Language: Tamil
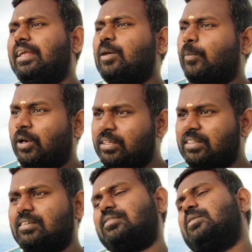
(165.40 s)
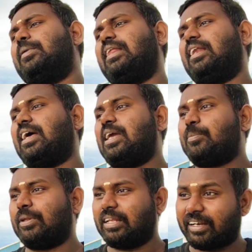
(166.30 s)
இந்த ப்ரொடக்ஷனில் வந்து பார்த்திங்கன்னா
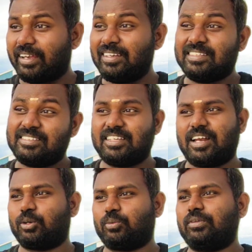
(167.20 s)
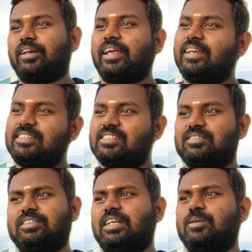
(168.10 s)
இப்போ இந்த ட்ரெயின் இன்ஜின் ஆகட்டும் ட்ரெயின்
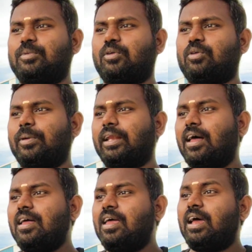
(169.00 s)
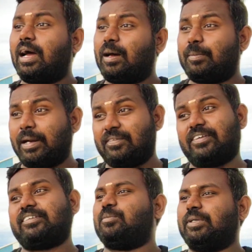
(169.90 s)
இன்ஜின் வந்து என்ன பண்ணுறோம் அப்படின்னா
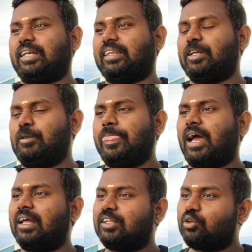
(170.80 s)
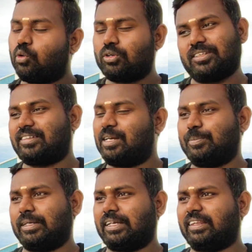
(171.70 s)
மேனுஃபேக்சர் பண்ணுறது அண்ட் தென் கோச்சஸ் ரெடி
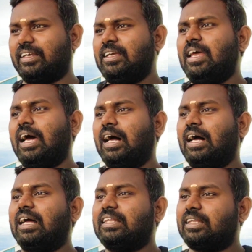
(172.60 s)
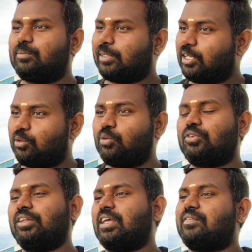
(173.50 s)
பண்ணுறது அண்ட் தென் பார்த்திங்கன்னா
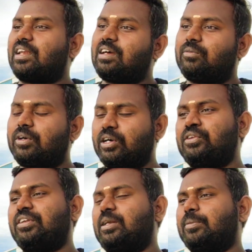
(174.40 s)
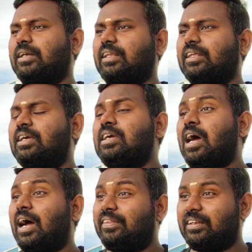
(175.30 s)
கூட்ஸுக்கு தேவையான வர்கன்ஸ் ரெடி பண்ணுறது
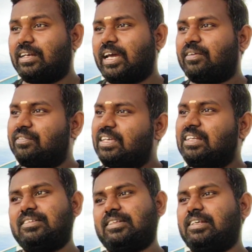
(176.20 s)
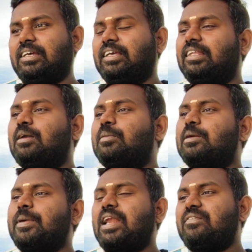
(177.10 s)
அண்ட் தென் வீல்ஸு இதில்
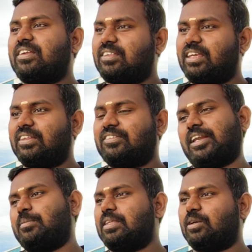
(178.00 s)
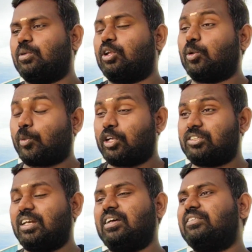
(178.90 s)
மாதிரி மேனுஃபேக்சரிங்ஸ் எல்லாமே இதில் வரும் இந்த
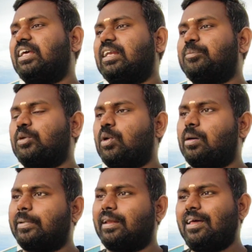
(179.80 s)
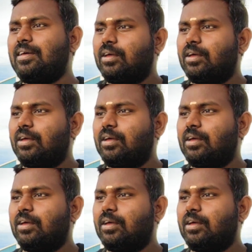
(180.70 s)
ப்ரொடக்ஷனில் வந்து என்ன பண்ணுவாங்க அப்படின்னா